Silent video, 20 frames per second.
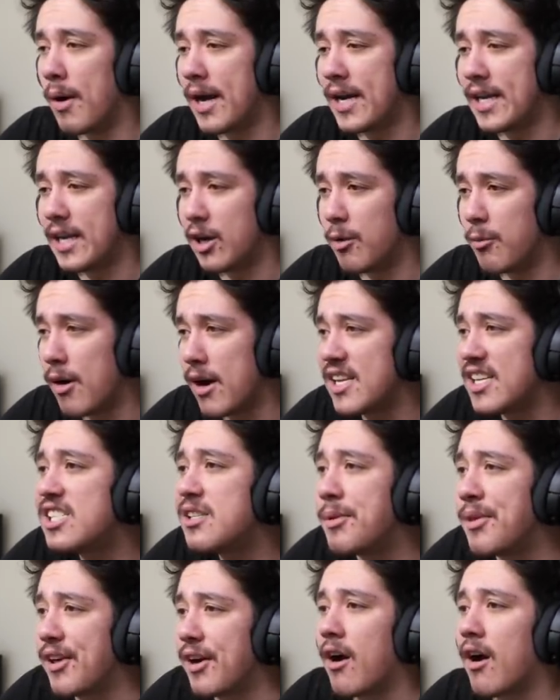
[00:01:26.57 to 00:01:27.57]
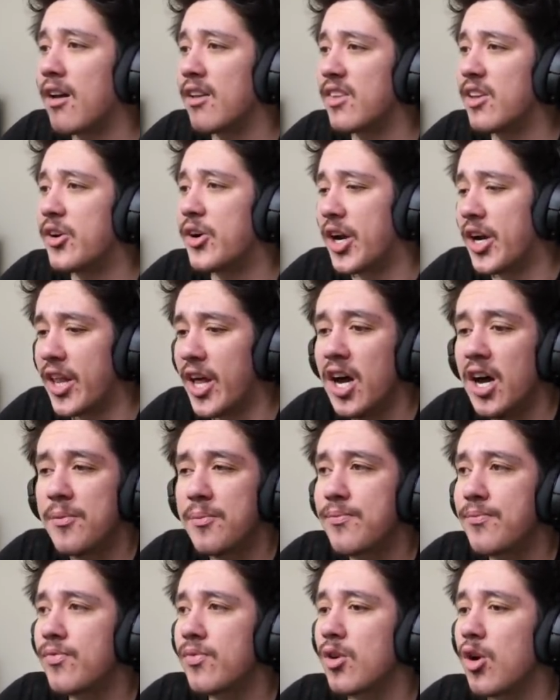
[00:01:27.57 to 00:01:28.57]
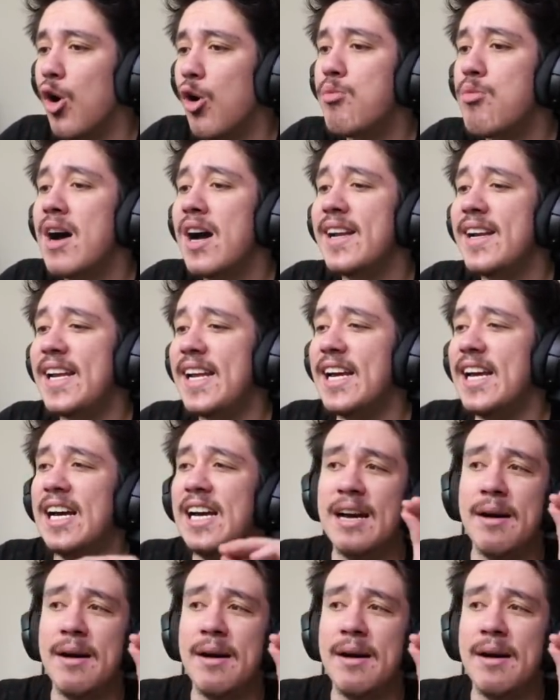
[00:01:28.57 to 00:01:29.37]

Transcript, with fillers: 前に全てがかかってるからな。お前に